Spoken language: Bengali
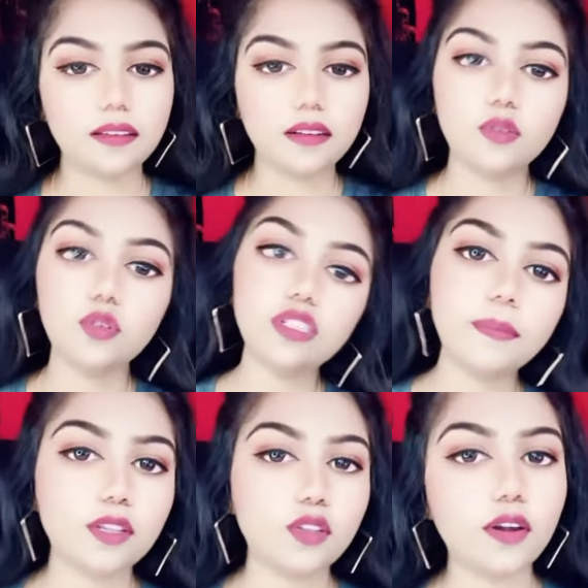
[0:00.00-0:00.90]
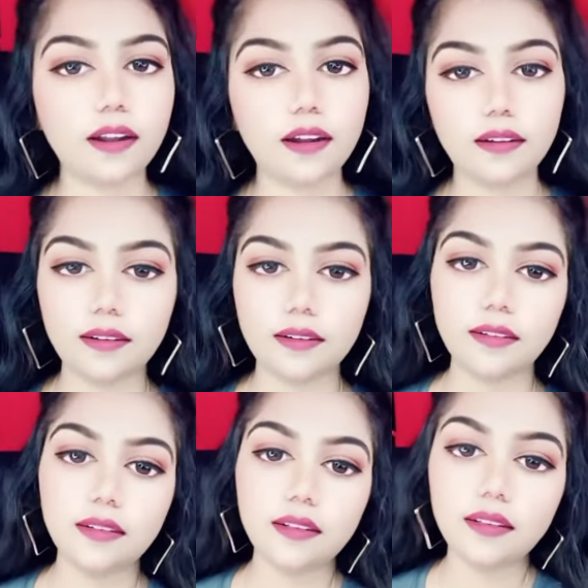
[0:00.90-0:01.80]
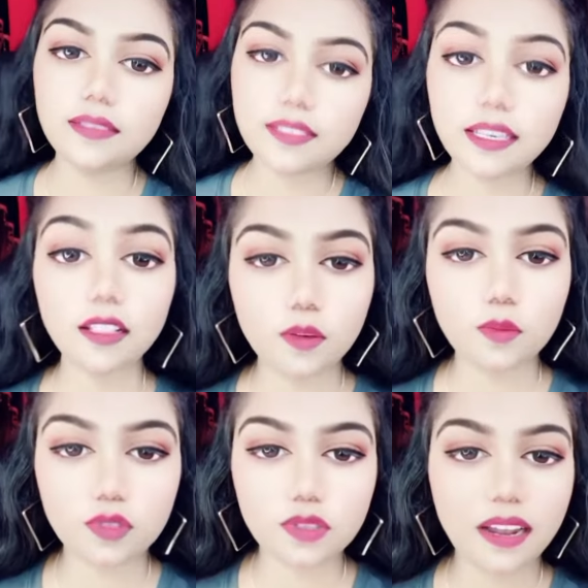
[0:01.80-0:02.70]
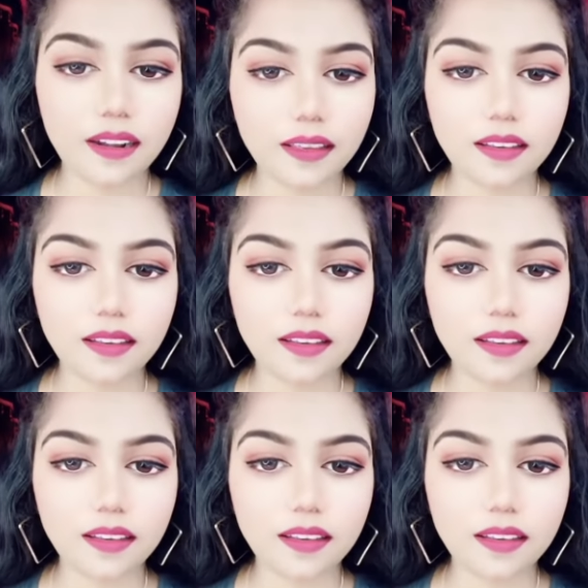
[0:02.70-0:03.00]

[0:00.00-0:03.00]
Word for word: ওটা আমার দরকার সিঙ্গেল অবস্থায় আর কি